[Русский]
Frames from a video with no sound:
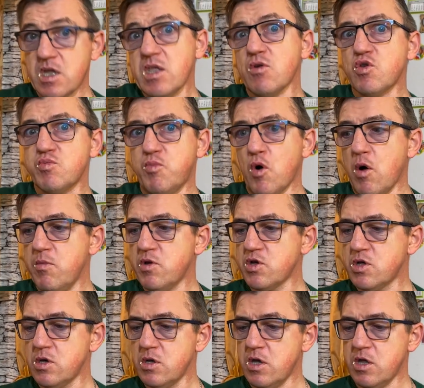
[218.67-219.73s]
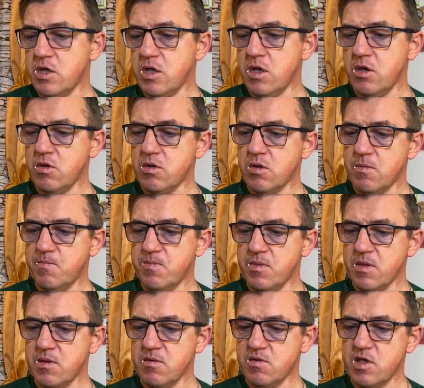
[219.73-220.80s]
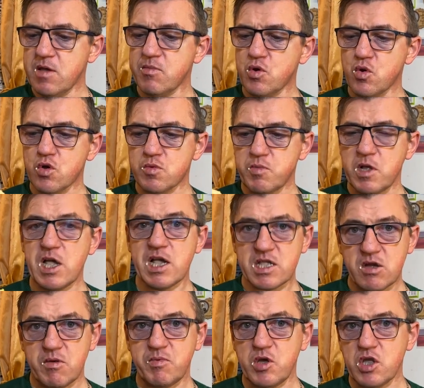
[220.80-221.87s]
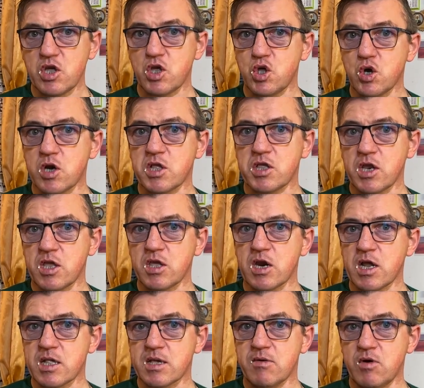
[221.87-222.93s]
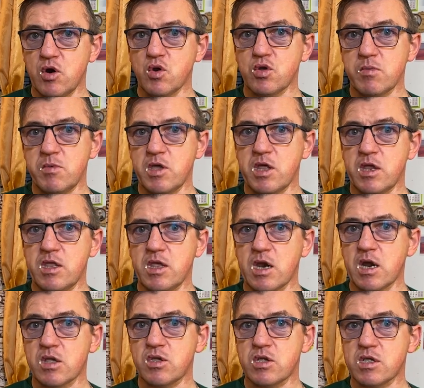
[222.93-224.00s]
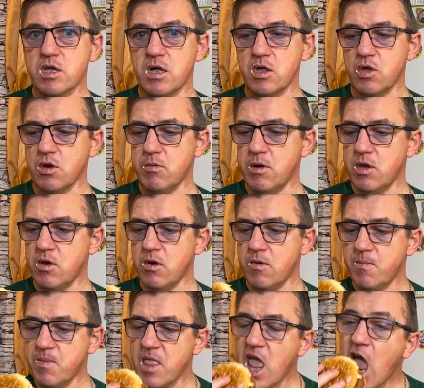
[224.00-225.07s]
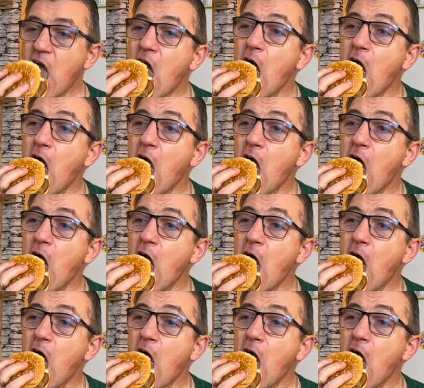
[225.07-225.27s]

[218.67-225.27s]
Да ты уж помнишь, я надеюсь. Всем только что понятно, а еще раз, третий раз говорю, ты мне ни разу не сказал, ё-моё.